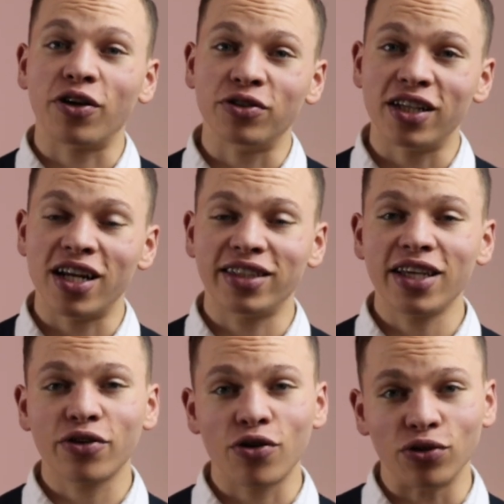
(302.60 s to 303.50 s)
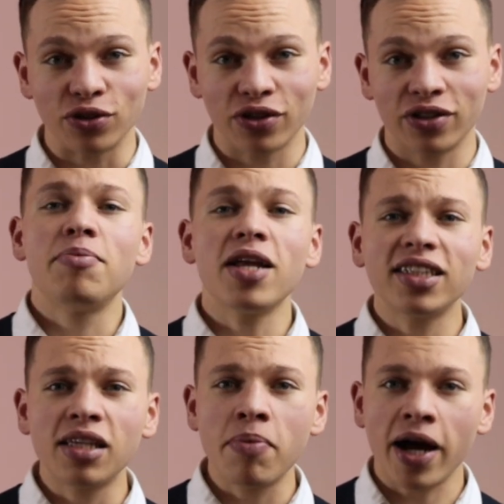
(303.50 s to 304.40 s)
un côté de la Terre que l'autre. Bien là
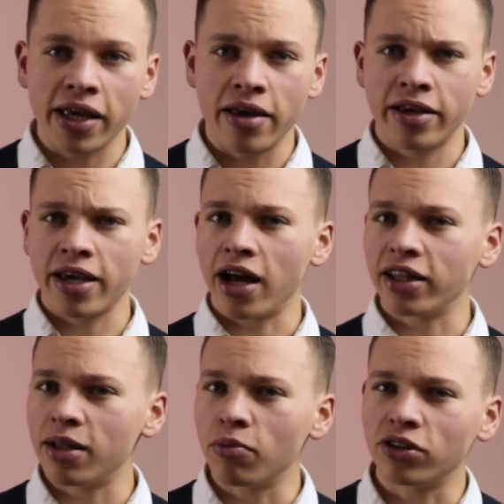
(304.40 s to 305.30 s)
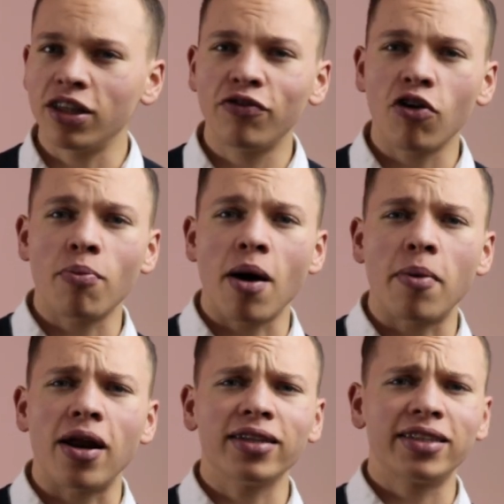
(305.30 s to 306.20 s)
c'est pareil, car un élément
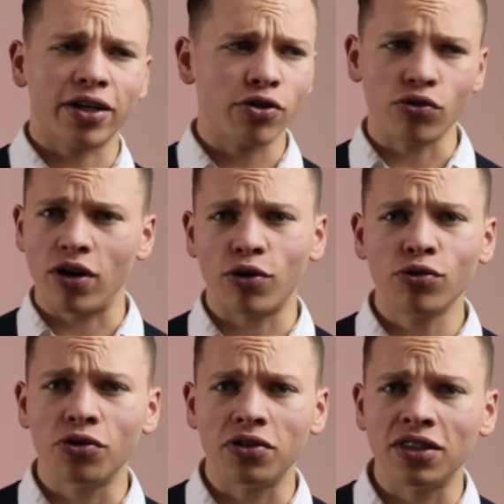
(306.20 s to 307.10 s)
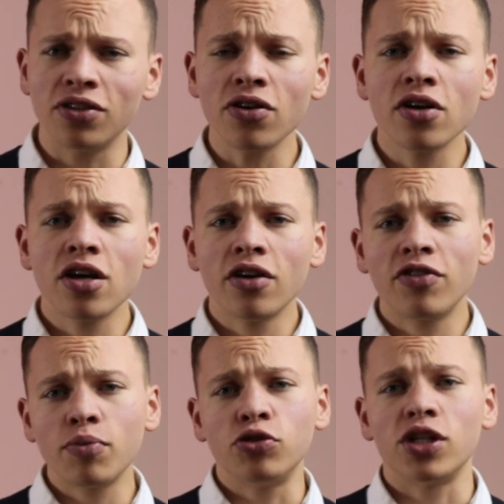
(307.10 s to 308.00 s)
déformable à l'intérieur de la croûte de Titan
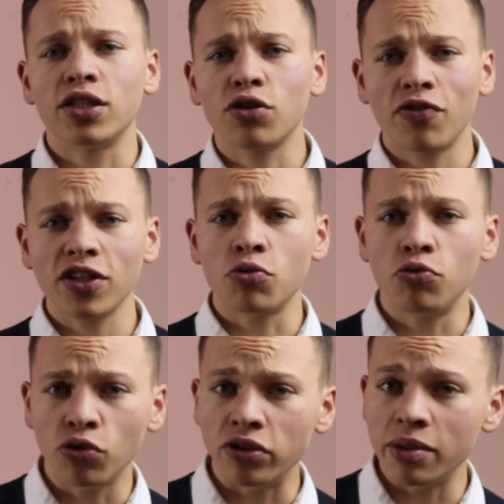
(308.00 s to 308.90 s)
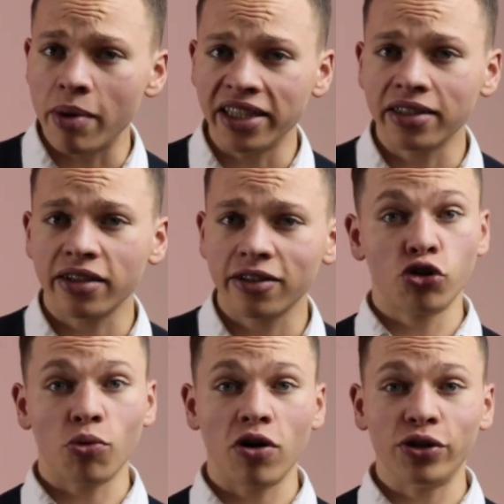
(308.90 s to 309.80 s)
fait bouger la surface de plus de 10 mètres.
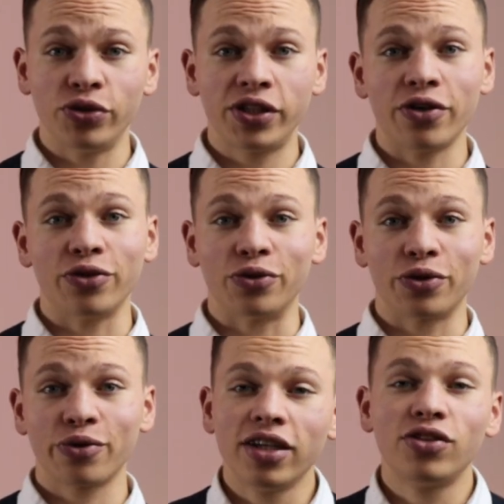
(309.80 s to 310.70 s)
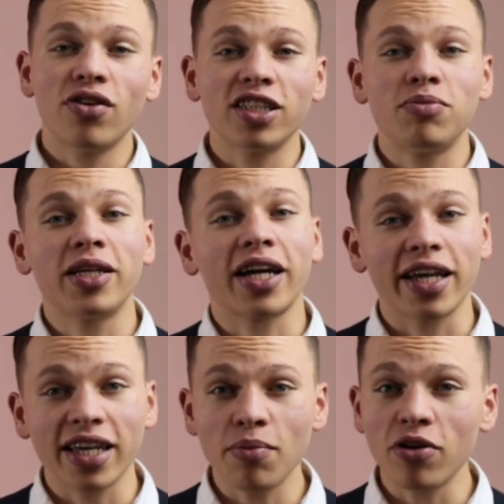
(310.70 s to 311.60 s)
Sûrement un océan donc. Cela
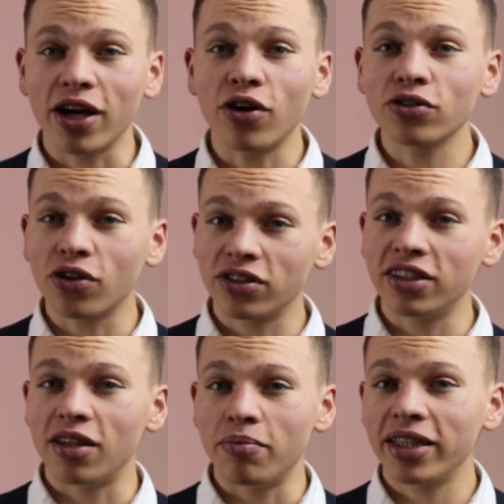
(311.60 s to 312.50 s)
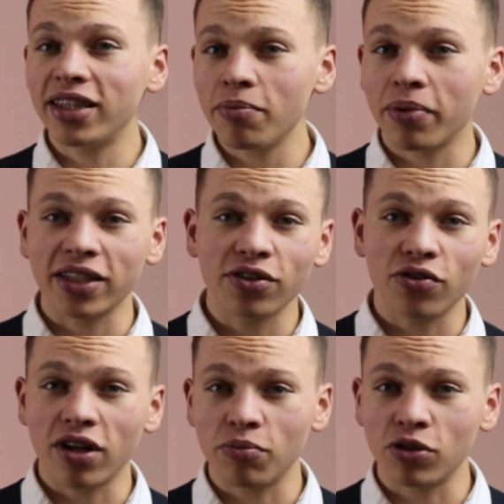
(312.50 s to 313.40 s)
expliquerait également la grande quantité de méthane présente
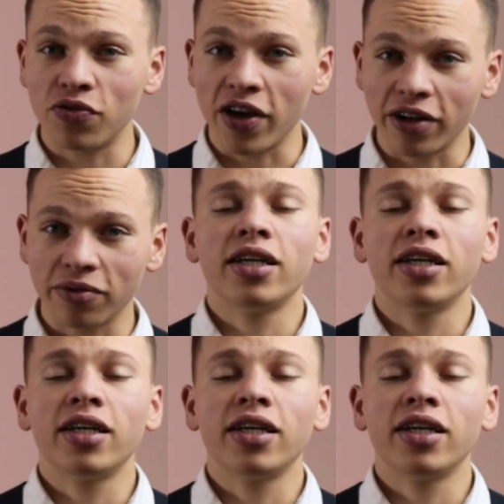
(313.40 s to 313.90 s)
dans l'atmosphère,